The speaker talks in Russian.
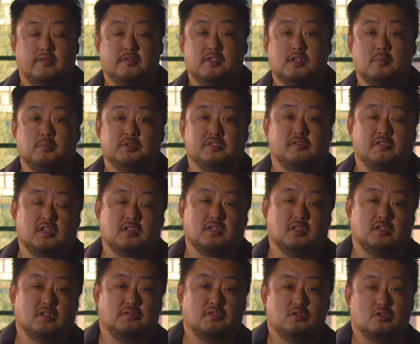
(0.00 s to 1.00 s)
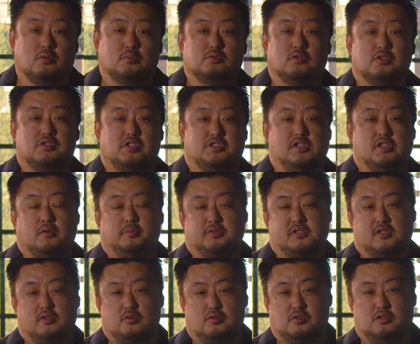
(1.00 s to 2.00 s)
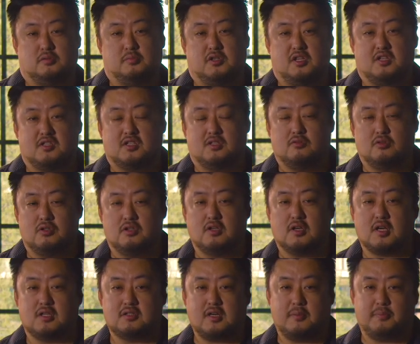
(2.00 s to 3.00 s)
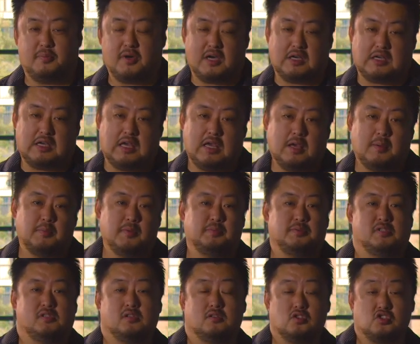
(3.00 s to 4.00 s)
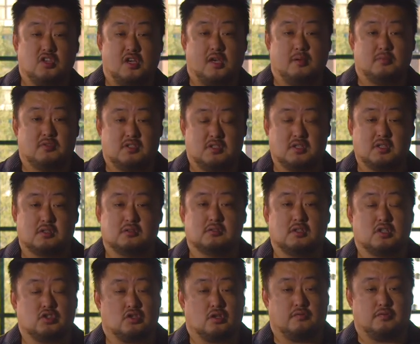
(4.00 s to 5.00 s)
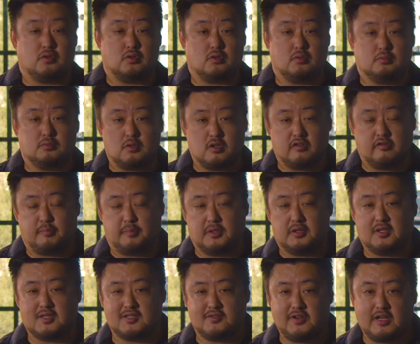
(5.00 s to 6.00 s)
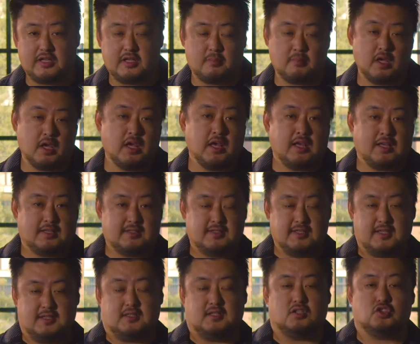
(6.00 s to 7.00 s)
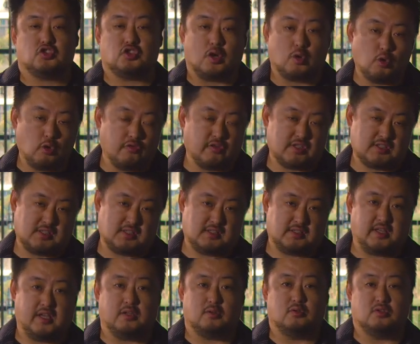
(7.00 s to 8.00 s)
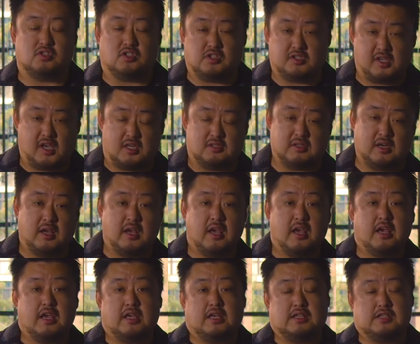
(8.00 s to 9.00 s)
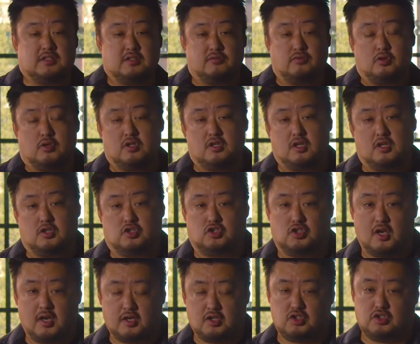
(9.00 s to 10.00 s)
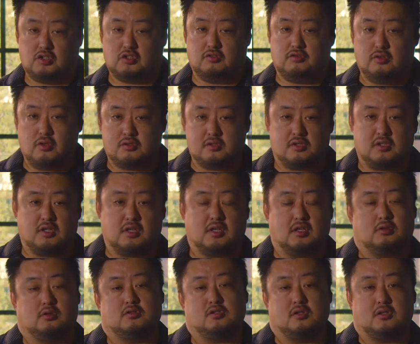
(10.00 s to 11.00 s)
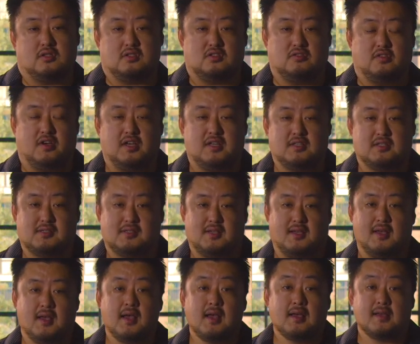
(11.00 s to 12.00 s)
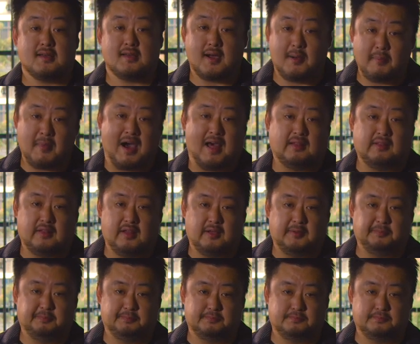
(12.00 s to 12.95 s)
Всем привет, это видеоблог «Серийный продюсер», меня зовут Николай Пак. Мы продолжаем цикл наших видеоблогов под названием «10 шагов к созданию сериала». И сегодня шаг четвертый, который называется «Команда».